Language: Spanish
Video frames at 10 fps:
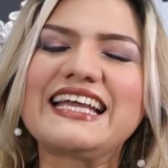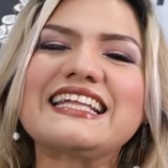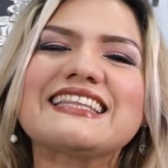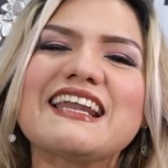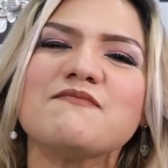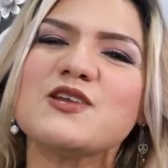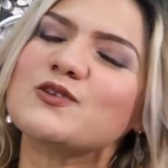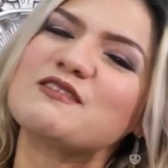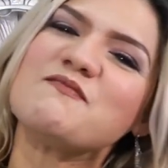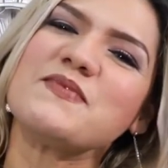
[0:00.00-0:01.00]
¿Qué tal
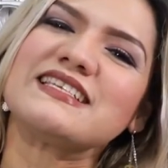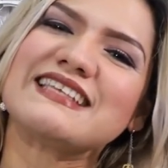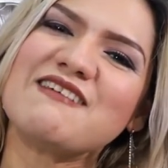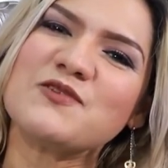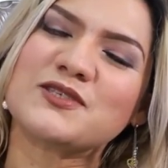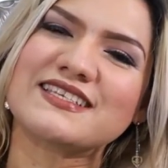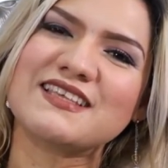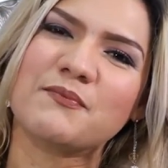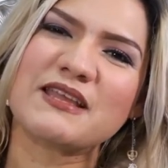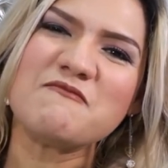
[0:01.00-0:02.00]
amigos? Empezamos
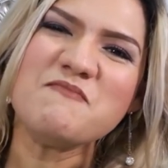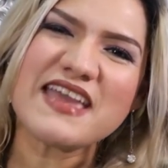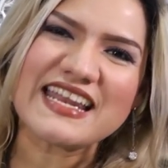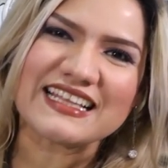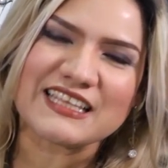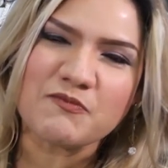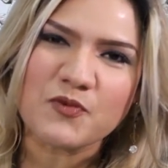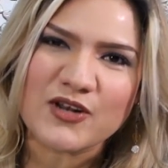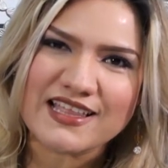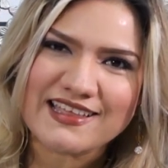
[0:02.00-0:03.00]
esta primera
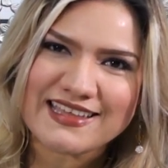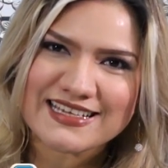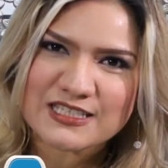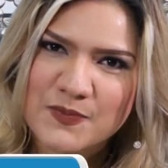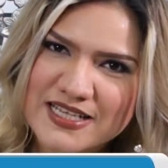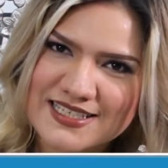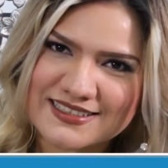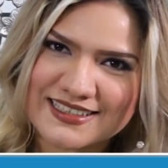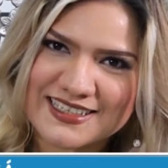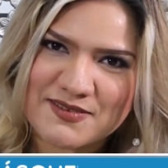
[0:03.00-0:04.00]
temporada de
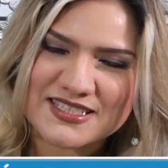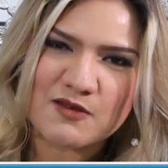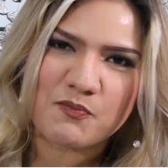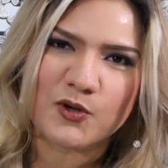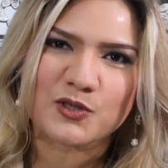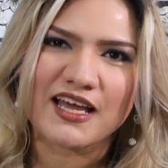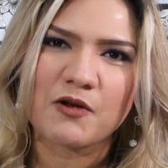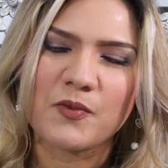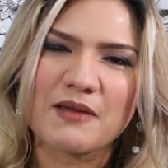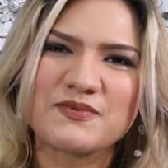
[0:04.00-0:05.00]
Exprésate a través del
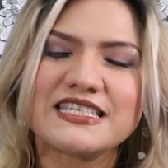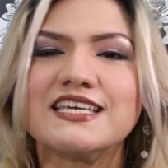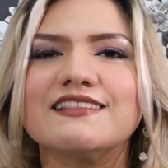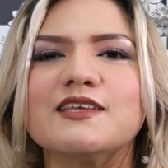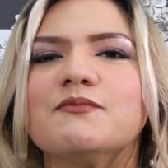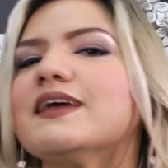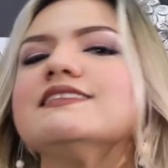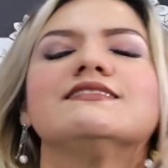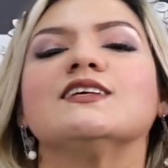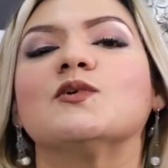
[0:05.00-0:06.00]
portal web
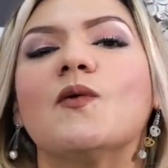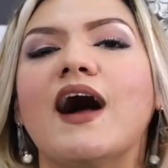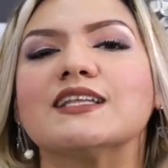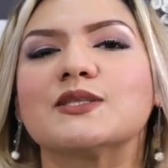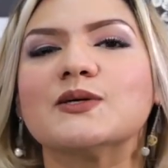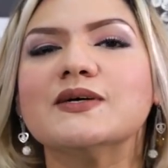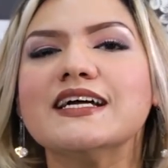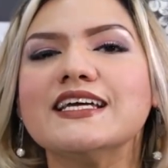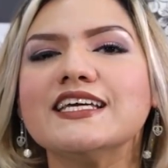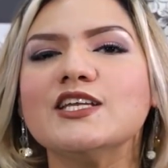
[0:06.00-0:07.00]
724
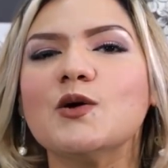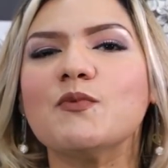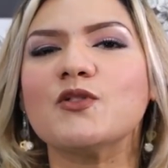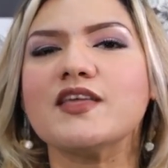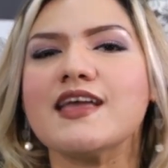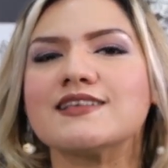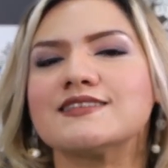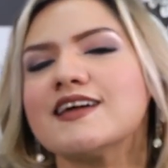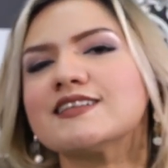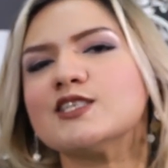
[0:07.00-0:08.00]
y no podía
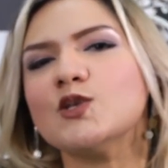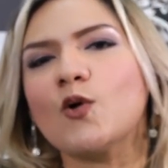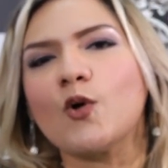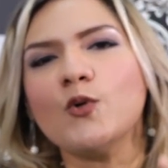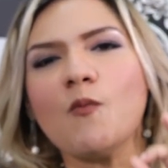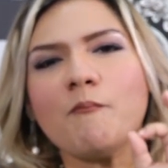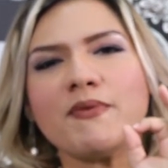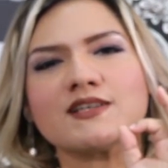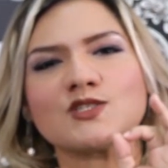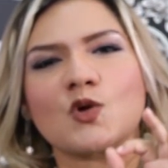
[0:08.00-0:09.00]
ser sino con un
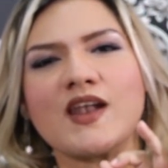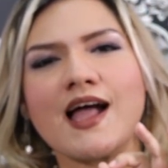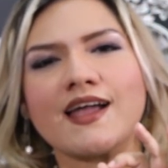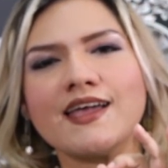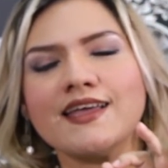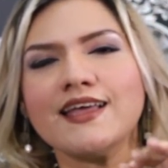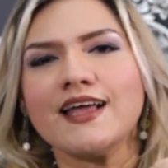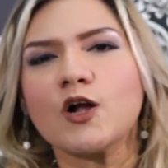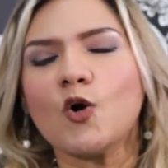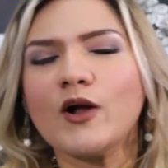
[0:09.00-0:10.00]
personaje
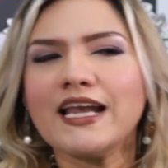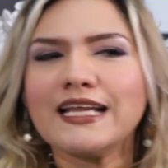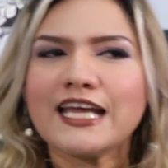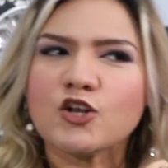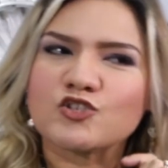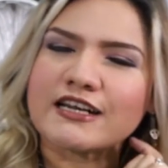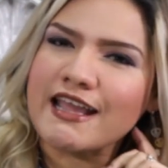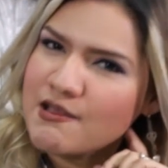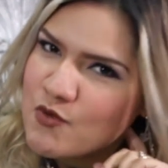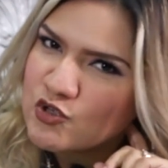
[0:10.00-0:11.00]
con el que nos
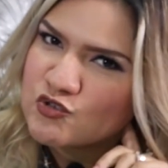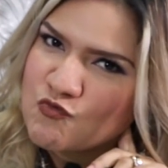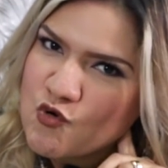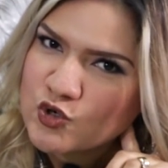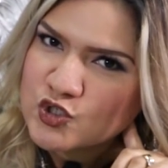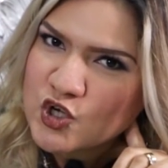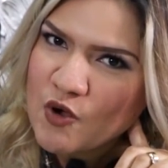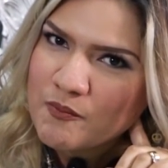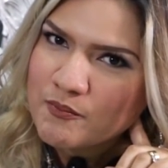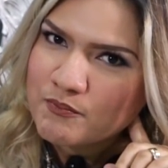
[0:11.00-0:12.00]
reímos
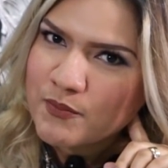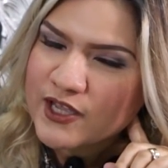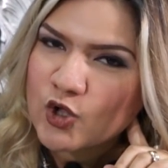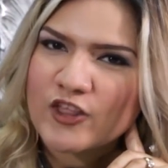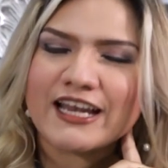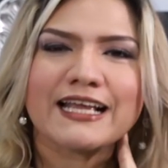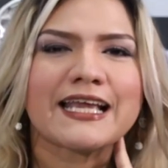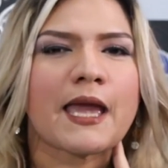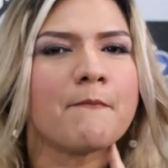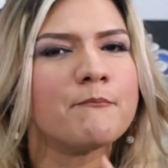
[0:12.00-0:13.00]
mucho, pero del
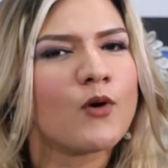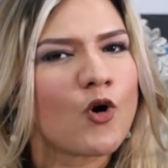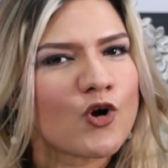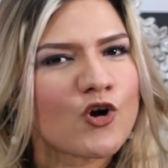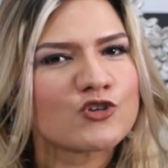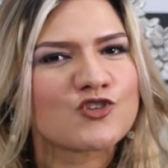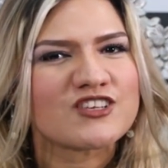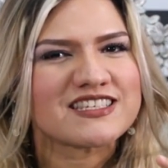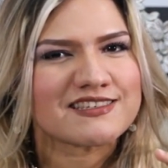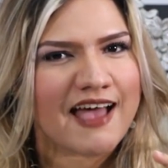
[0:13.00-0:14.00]
que pocos
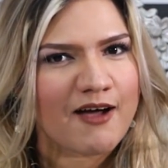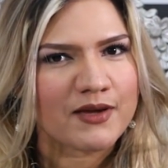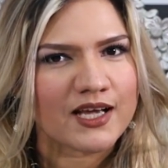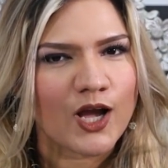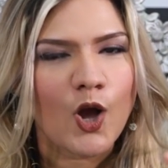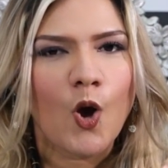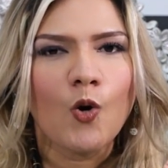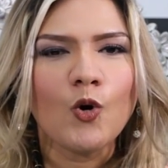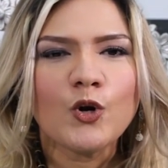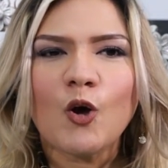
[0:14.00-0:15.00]
saben.
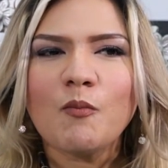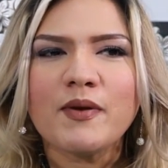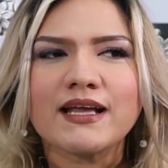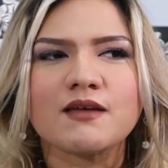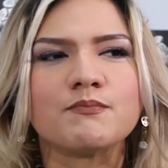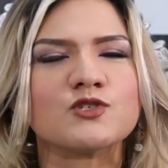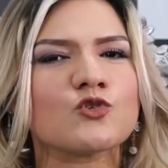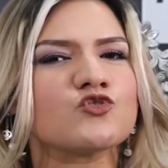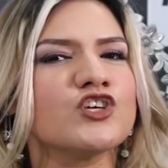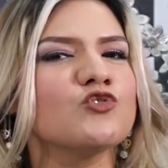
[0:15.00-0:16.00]
Un hombre que
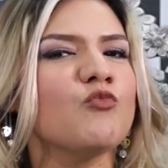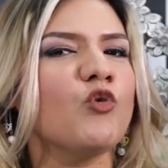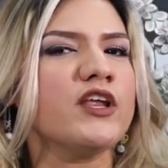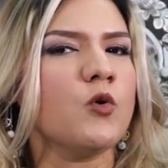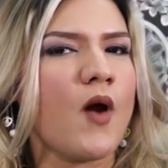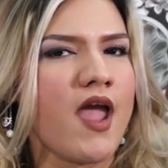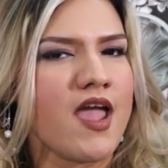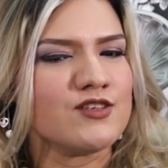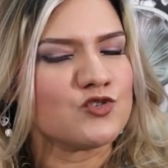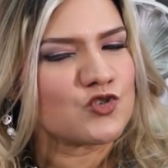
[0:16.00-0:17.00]
empezó siendo muy
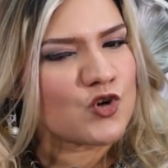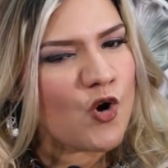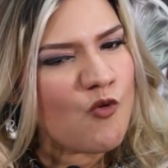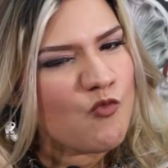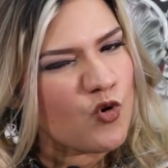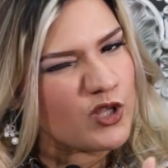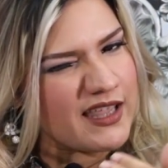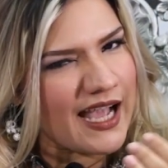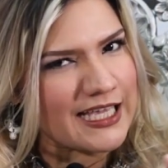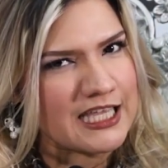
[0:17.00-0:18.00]
nuestro, muy
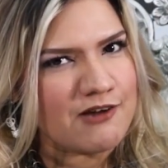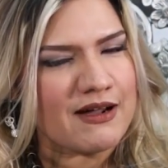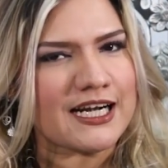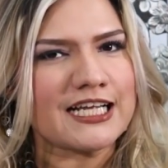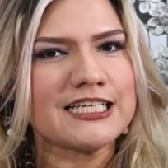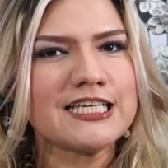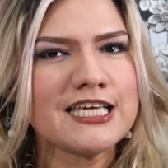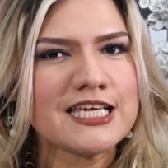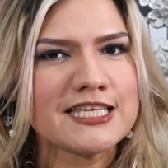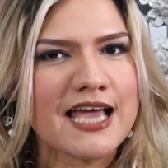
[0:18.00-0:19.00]
de aquí de
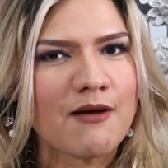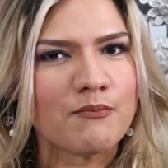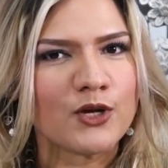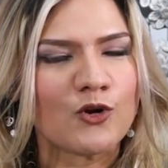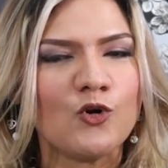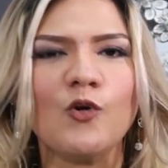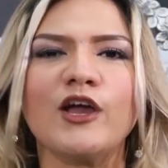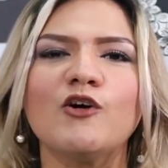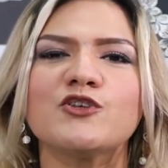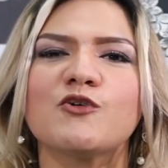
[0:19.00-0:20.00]
Barranquilla, pero
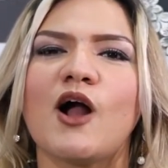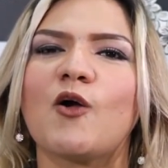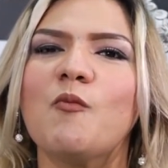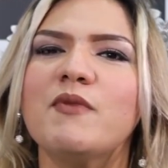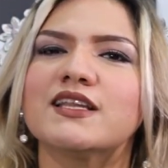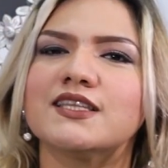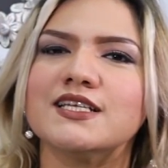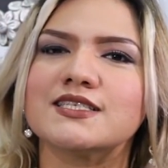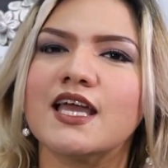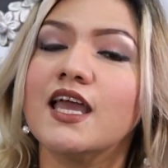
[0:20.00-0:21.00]
luego llegó a
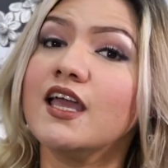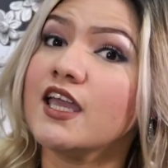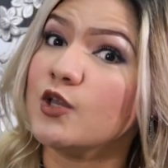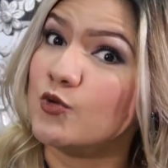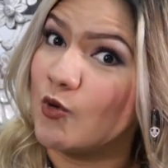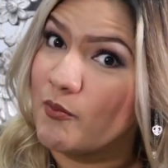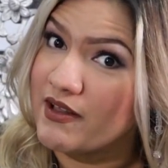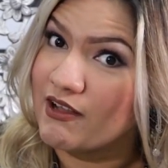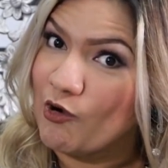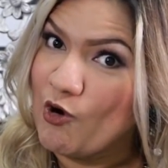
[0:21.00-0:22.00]
convertirse en un
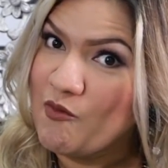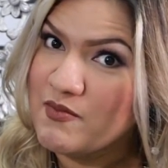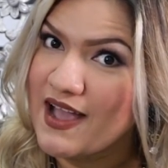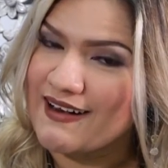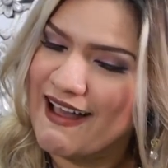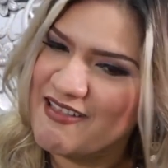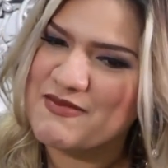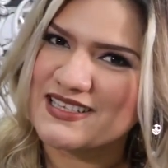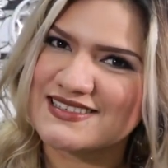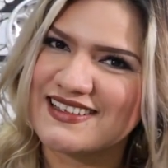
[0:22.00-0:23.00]
hombre de Colombia, nada
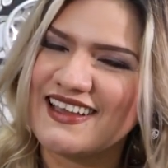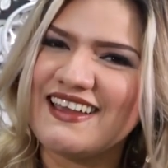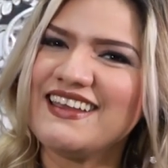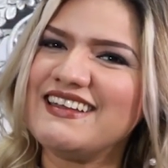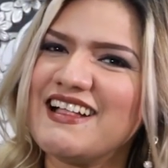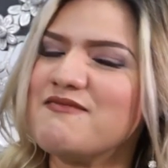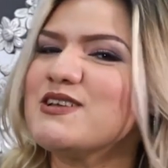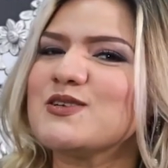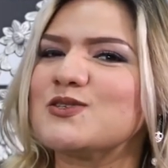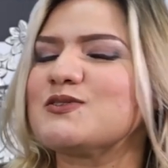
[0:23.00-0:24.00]
más y nada
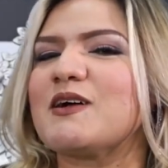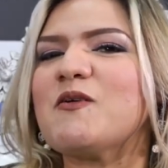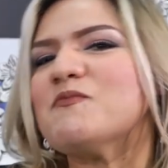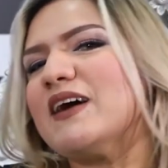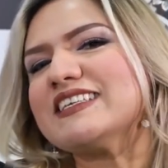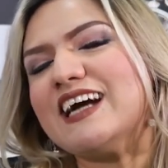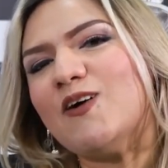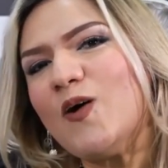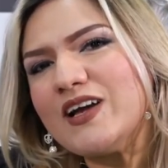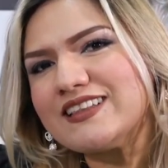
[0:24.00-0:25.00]
menos nos acompaña
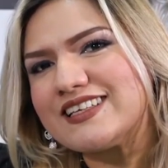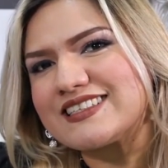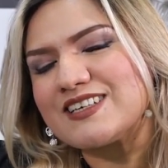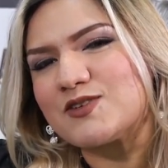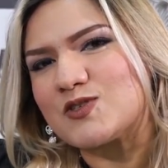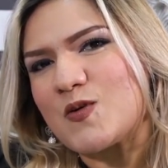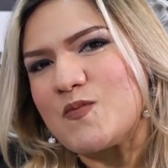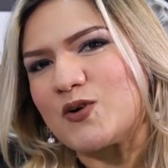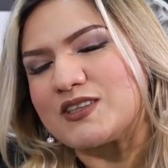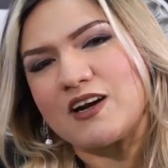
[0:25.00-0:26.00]
hoy desde nuestro
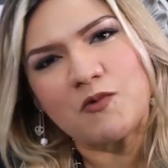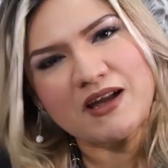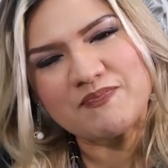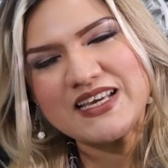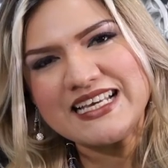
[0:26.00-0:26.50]
portal web